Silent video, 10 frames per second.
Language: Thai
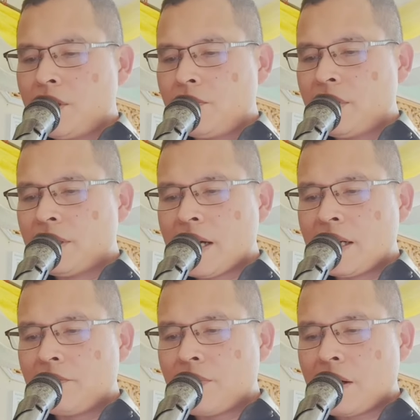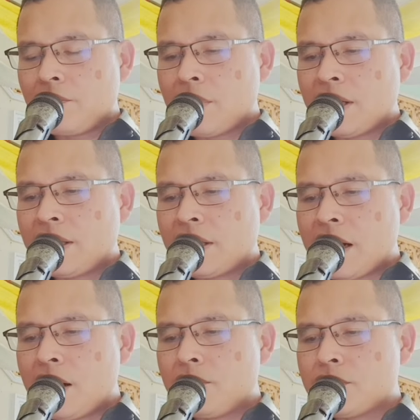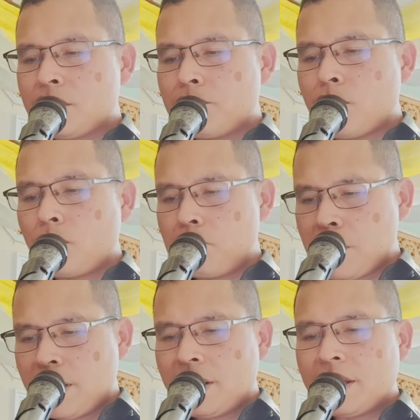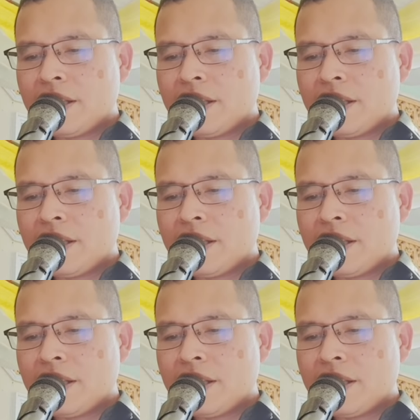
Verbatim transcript: ชีวิตท่านฝากไว้ 96 ปี